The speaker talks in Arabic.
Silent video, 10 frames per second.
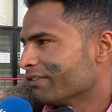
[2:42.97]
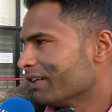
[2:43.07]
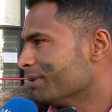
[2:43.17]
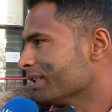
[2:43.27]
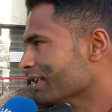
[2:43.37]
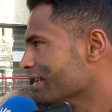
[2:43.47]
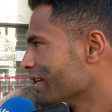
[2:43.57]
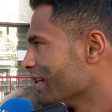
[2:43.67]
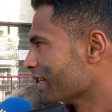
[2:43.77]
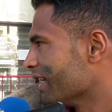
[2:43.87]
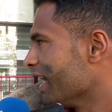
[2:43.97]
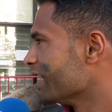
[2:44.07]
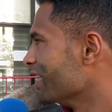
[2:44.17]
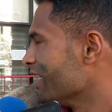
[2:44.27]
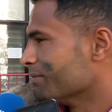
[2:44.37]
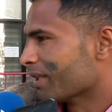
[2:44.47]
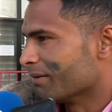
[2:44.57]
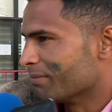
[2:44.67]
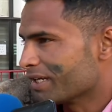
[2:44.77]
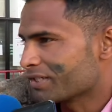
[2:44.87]
فهمتني كالعاده ما
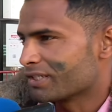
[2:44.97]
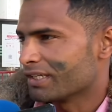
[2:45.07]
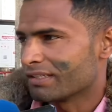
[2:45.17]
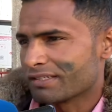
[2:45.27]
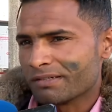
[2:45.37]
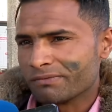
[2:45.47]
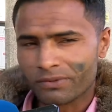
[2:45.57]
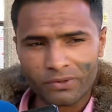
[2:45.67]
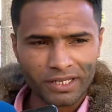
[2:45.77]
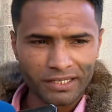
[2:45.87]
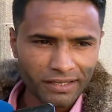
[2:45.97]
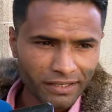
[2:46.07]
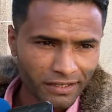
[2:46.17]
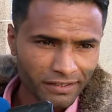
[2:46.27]
ثماش جي تصدم في كل حكايه